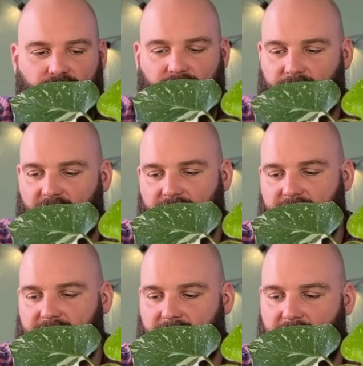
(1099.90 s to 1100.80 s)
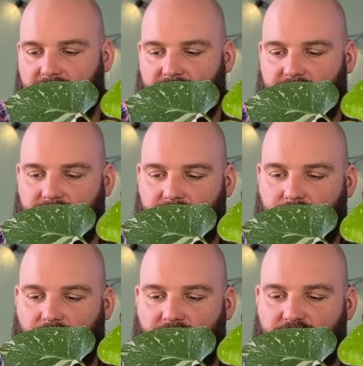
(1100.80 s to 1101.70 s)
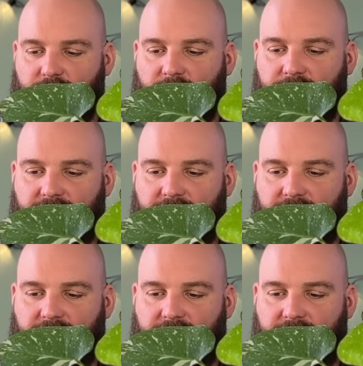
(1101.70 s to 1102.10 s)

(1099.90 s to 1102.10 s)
to mniej więcej powiedziałbym,